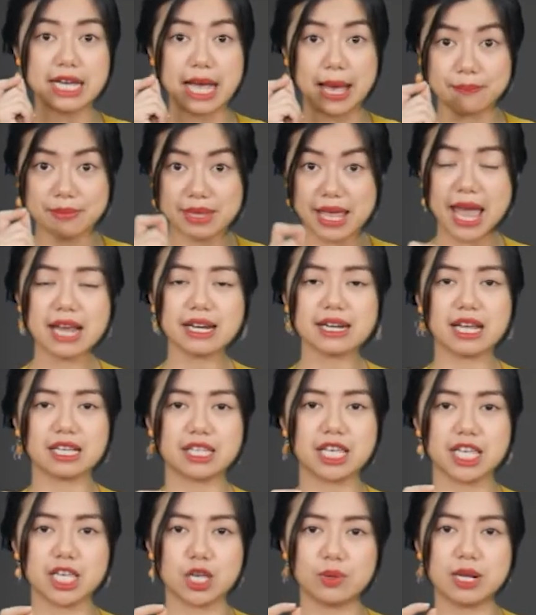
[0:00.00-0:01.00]
cảm giác nè
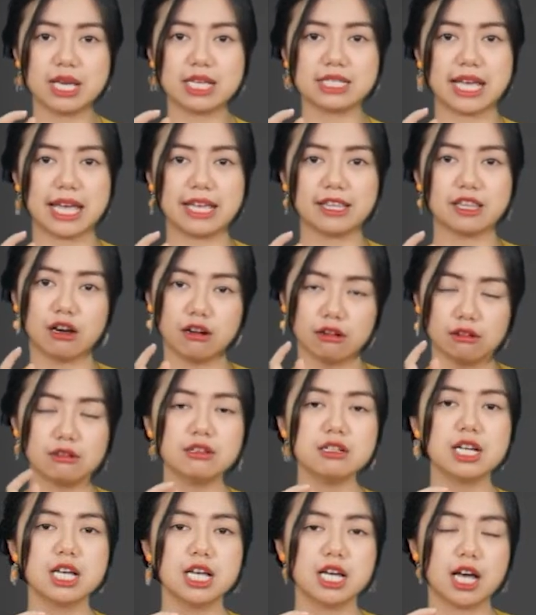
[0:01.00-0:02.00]
thì diệu ly sẽ thử
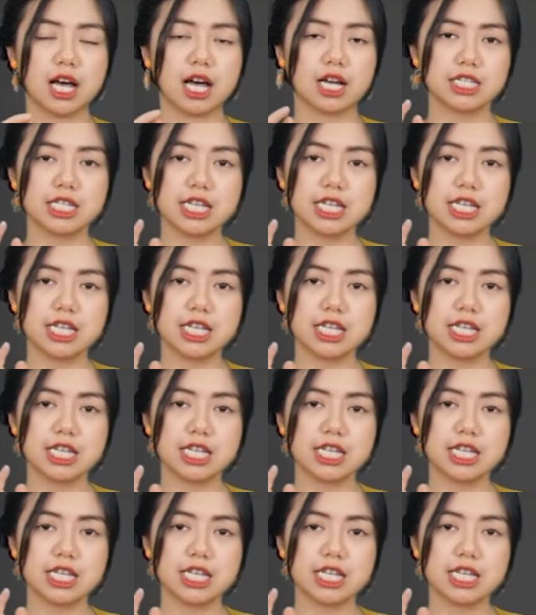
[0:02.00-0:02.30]
uh,